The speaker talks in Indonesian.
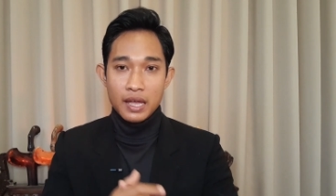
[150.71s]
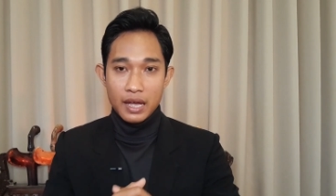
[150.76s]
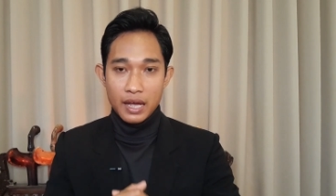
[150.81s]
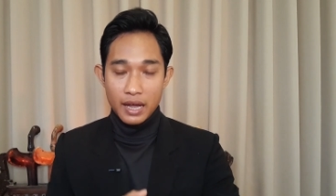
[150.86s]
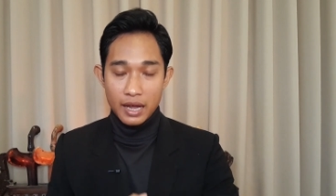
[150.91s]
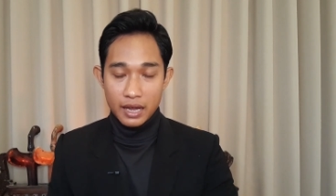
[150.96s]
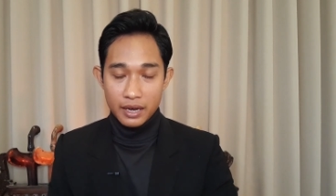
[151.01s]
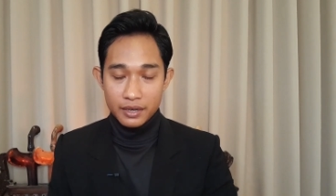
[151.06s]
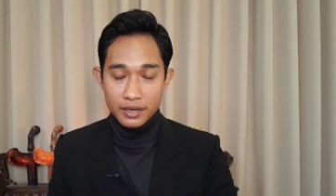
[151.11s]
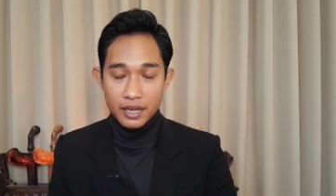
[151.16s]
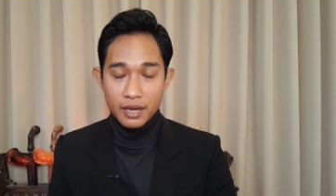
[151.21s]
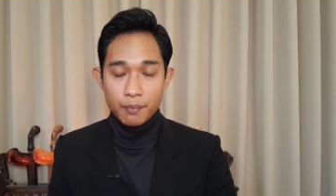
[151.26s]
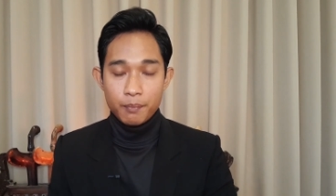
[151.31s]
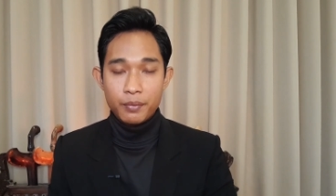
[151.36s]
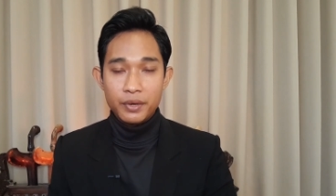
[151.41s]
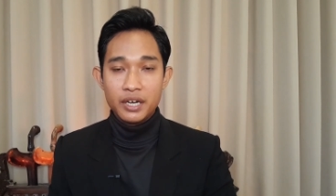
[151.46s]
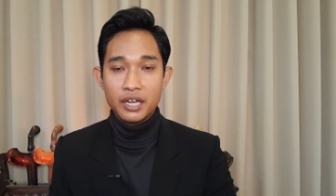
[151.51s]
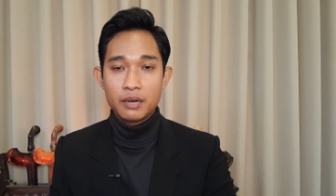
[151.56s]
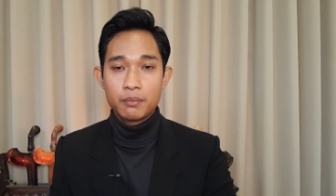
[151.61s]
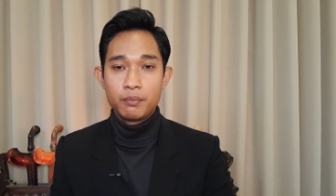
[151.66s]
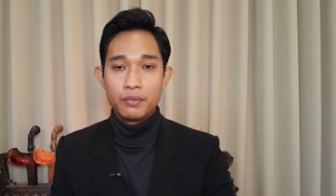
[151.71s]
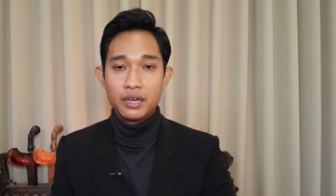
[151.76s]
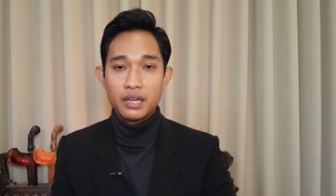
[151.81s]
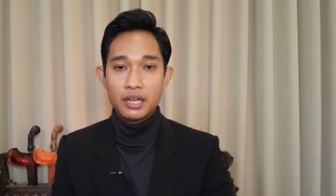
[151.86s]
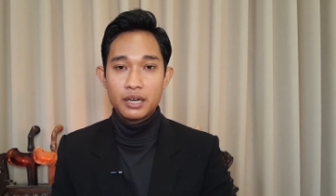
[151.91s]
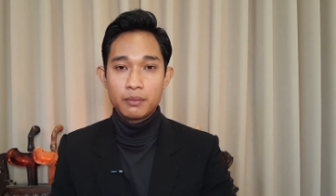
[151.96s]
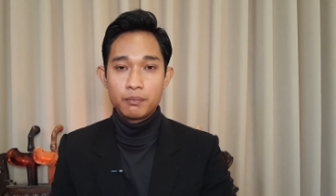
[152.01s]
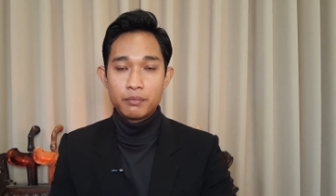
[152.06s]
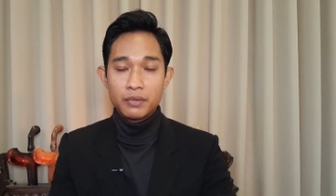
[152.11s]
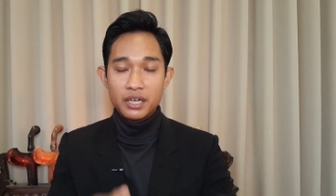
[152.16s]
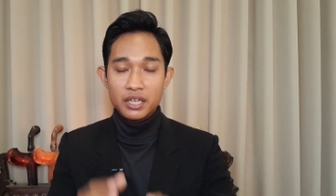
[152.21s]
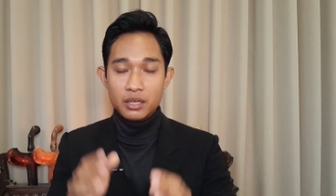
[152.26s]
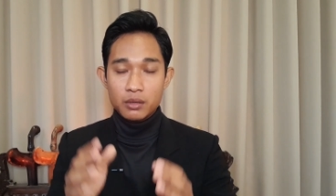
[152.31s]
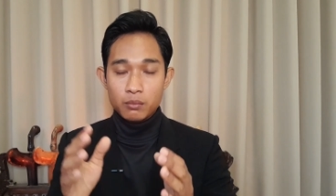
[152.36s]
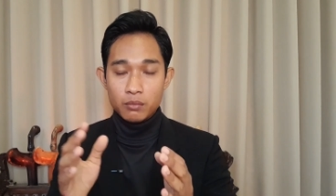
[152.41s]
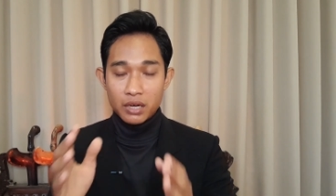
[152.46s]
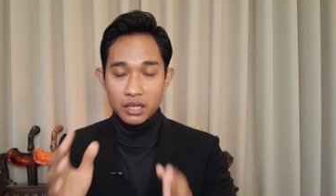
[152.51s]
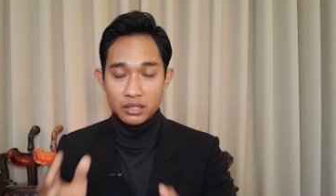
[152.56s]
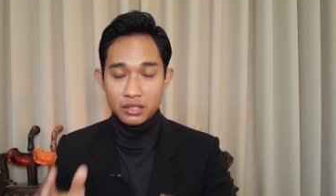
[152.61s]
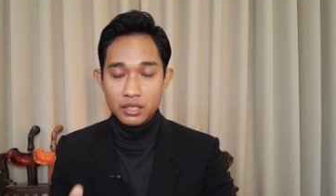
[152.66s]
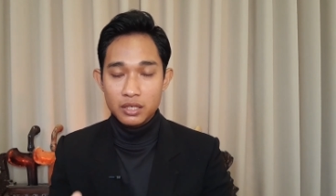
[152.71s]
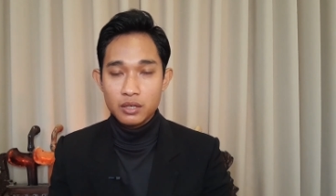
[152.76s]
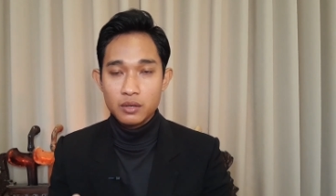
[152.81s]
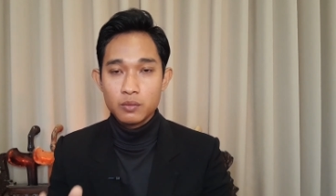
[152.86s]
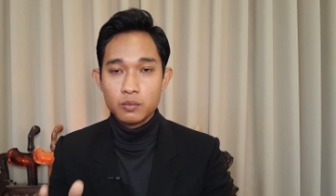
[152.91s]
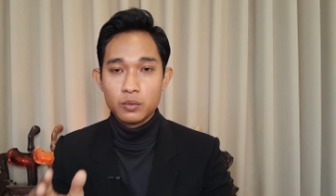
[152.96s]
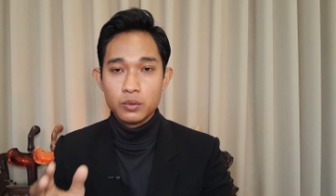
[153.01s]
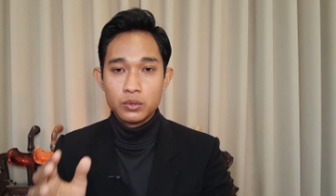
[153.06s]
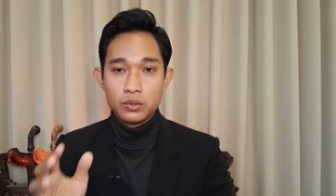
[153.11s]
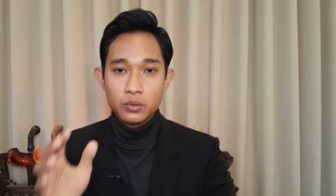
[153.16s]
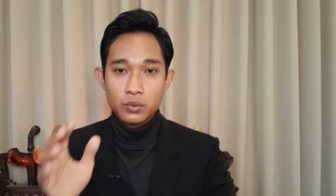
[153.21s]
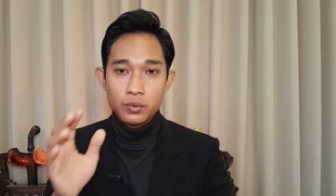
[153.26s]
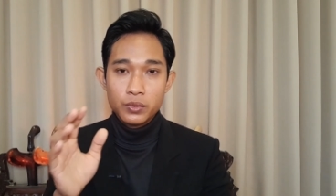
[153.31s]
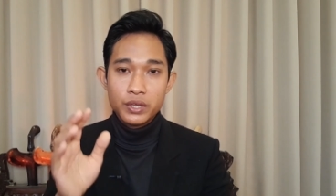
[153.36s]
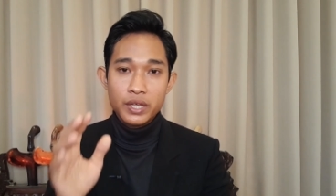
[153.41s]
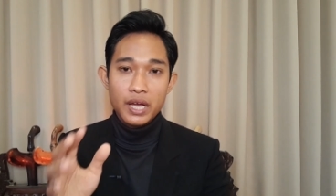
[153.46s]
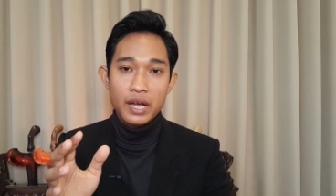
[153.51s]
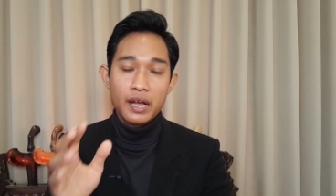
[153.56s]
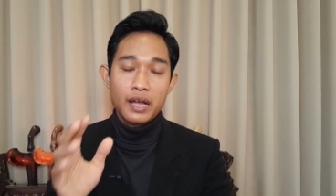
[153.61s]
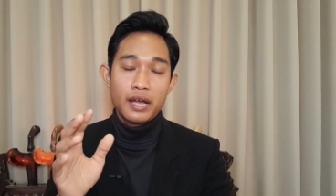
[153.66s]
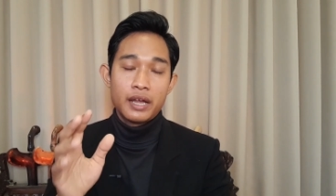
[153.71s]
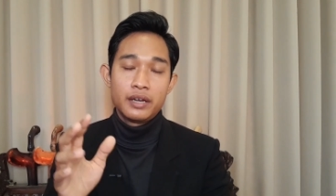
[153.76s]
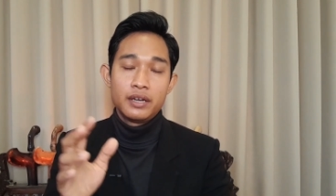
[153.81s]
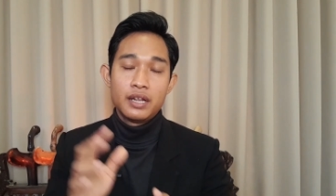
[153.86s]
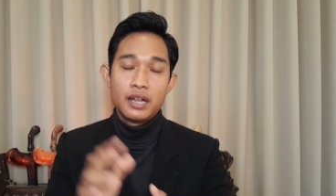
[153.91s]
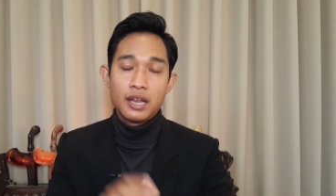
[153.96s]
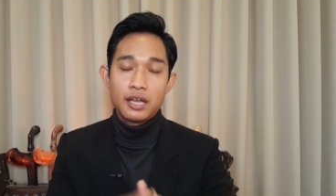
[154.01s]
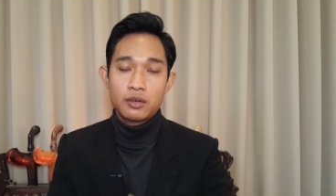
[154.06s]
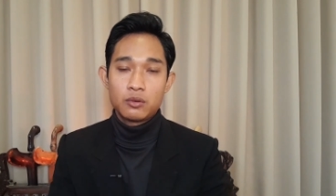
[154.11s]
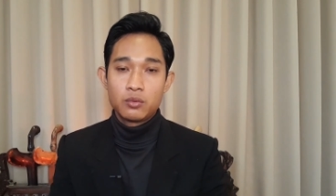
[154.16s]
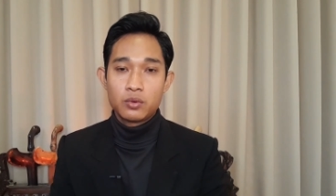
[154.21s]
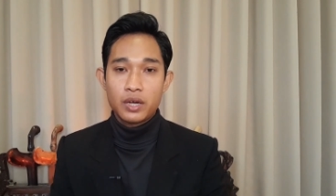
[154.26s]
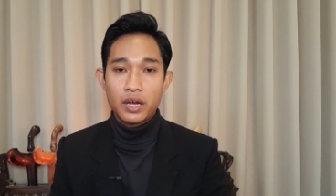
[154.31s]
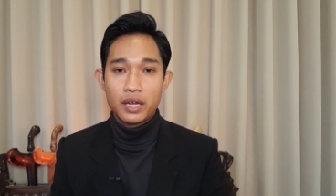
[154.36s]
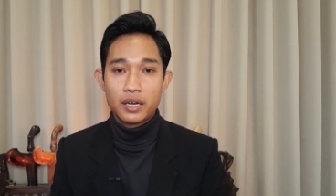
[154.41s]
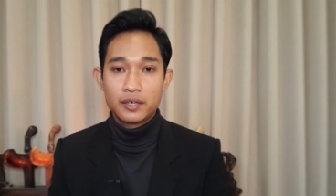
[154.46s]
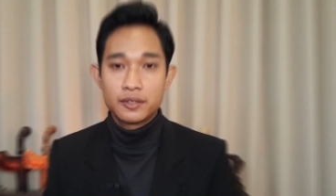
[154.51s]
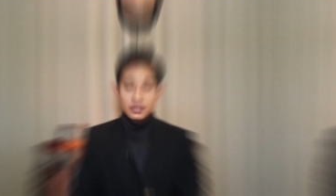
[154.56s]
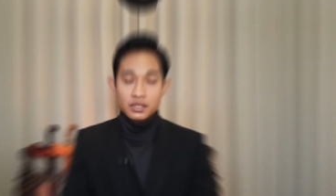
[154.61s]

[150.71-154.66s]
Anda benar-benar menikmati wudhu yang Anda lakukan.